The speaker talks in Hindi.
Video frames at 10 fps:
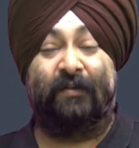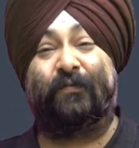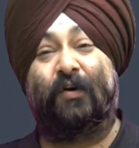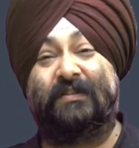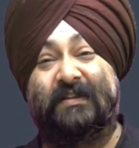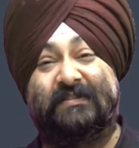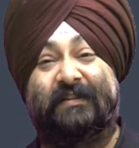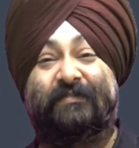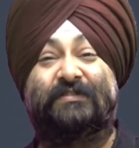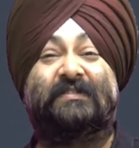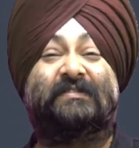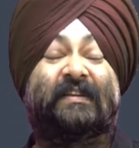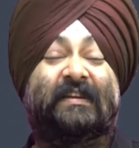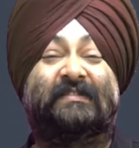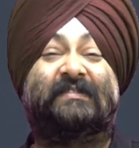फॉर दिस रिविजन
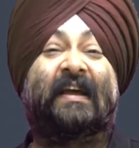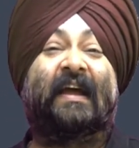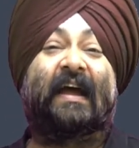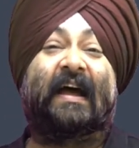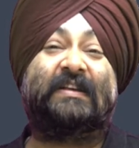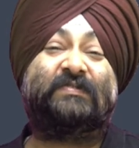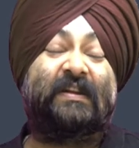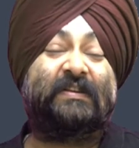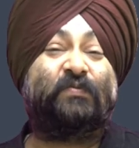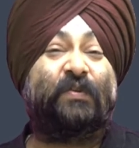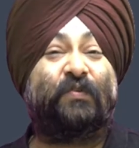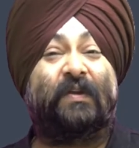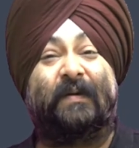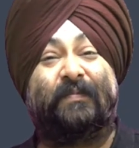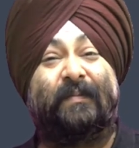सीरीज एज वेल एज फॉर योर
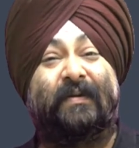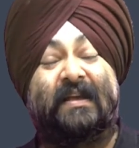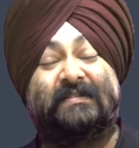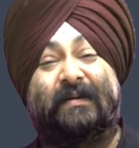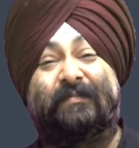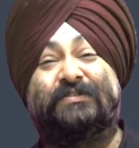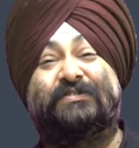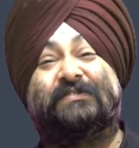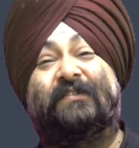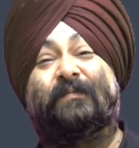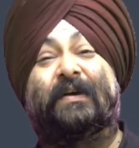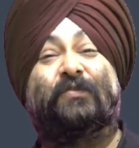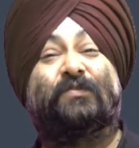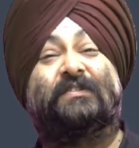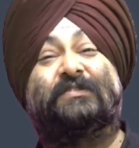अपकमिंग एग्जामिनेशन ऑफ मे
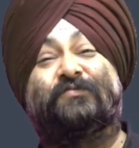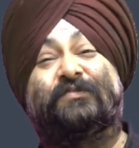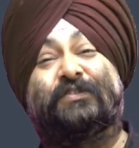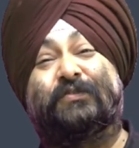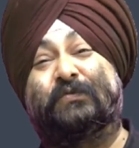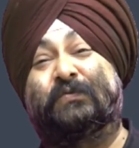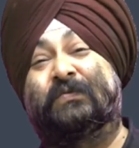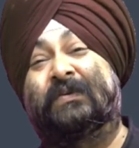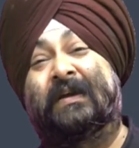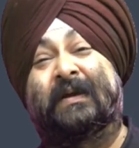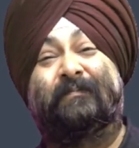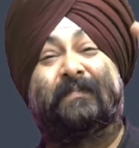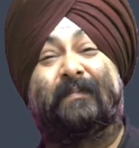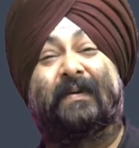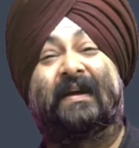टू थाउजेंड ट्वेंटी टू
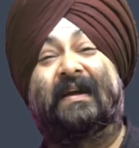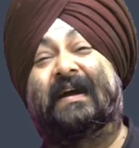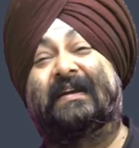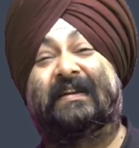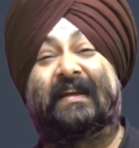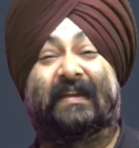बाय एंड टेक